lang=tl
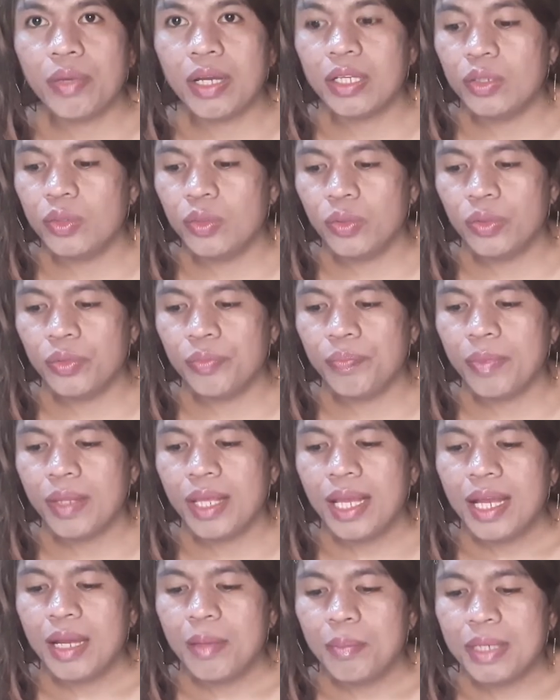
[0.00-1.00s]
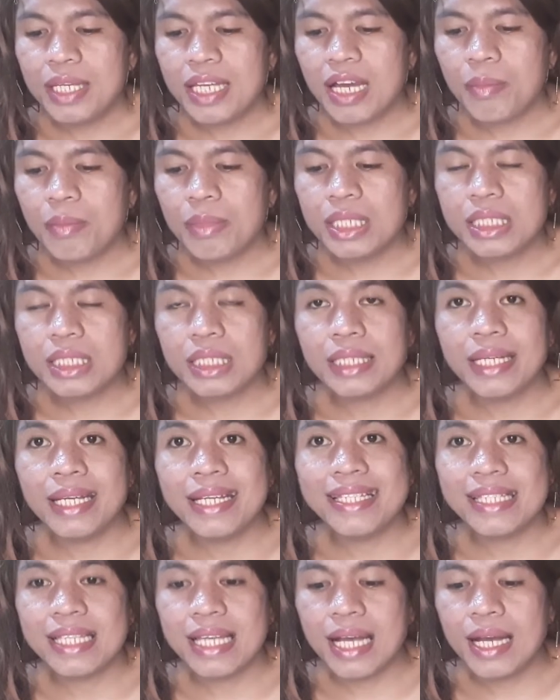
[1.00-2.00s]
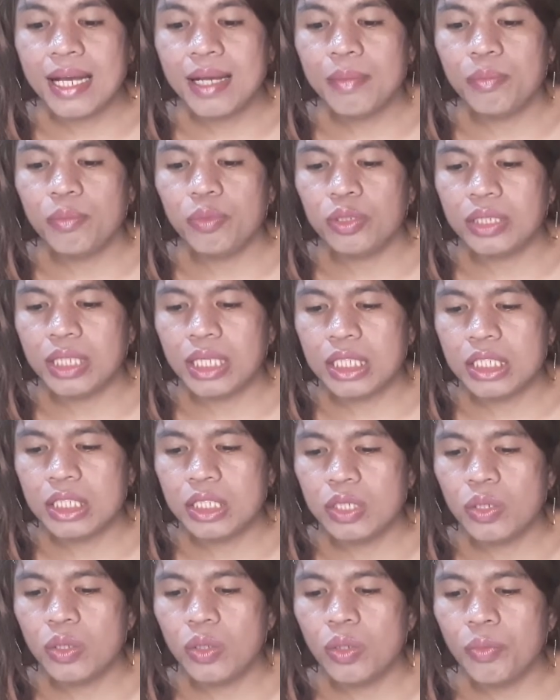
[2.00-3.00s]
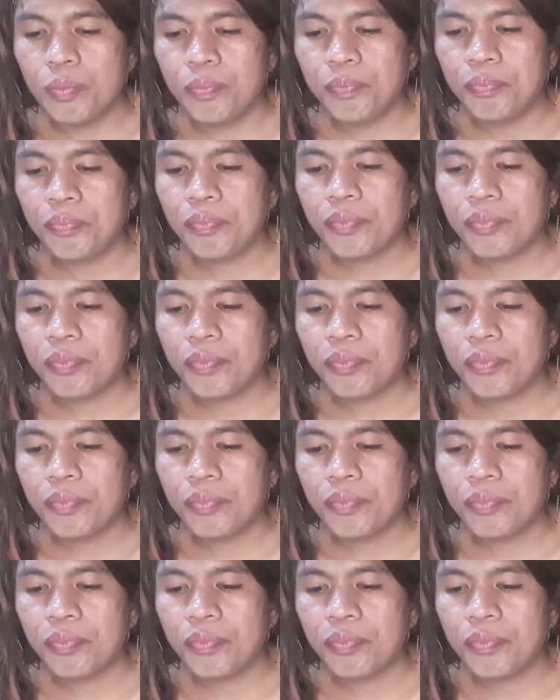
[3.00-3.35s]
Ayun, mayaman siya guys sa potassium.